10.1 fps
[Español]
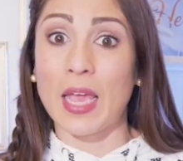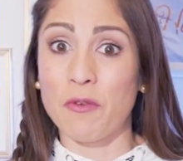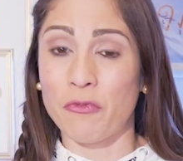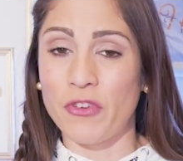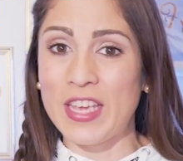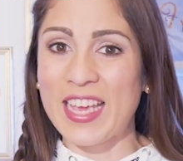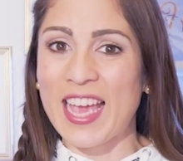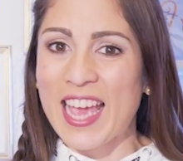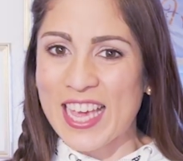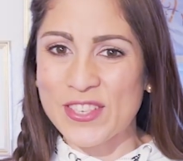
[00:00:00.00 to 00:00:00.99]
En fin,
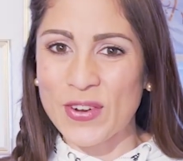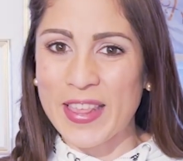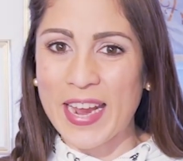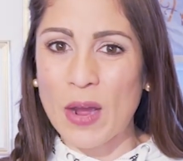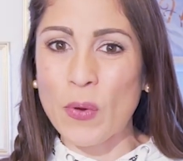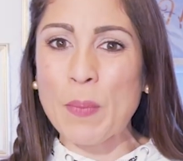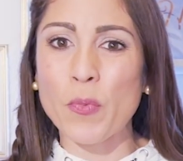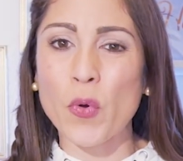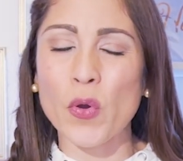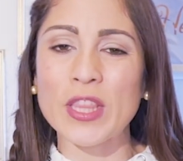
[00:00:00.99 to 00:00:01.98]
eso le dará un
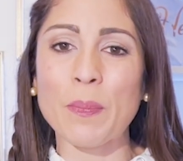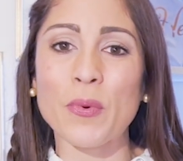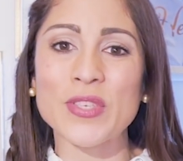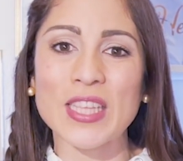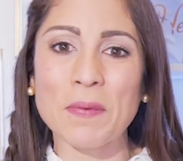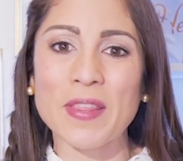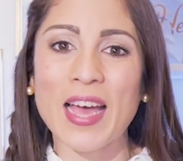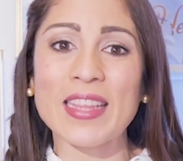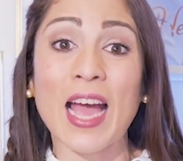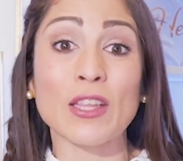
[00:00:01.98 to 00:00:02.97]
empujón de
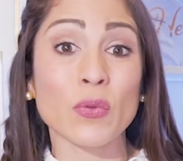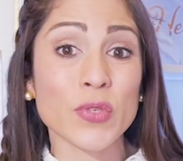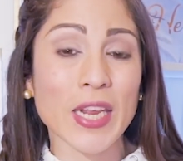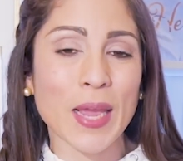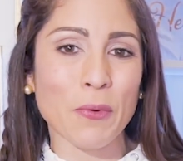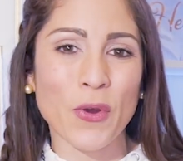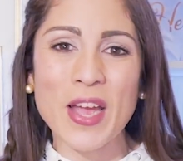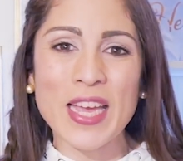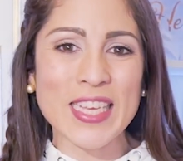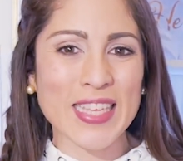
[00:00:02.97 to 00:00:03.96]
positividad a tu cerebro
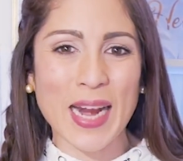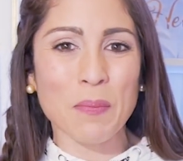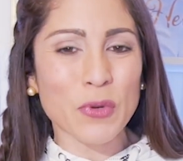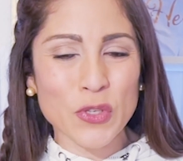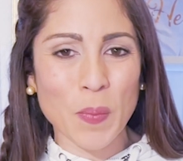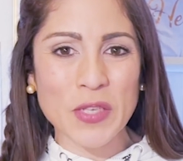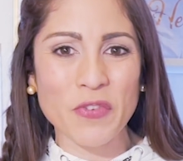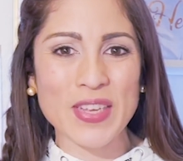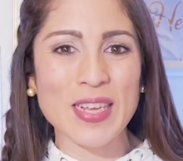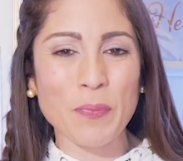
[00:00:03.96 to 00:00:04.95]
y será mucho más
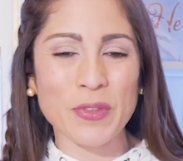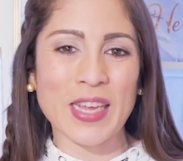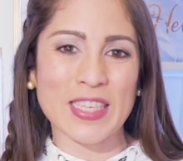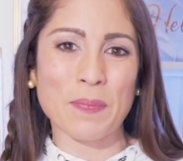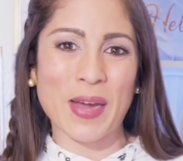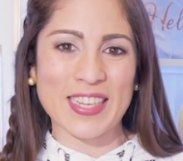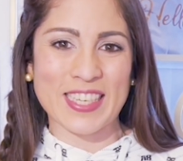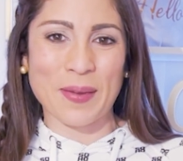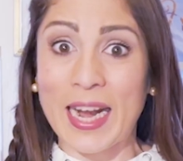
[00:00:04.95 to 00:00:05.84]
fácil ponerse en marcha.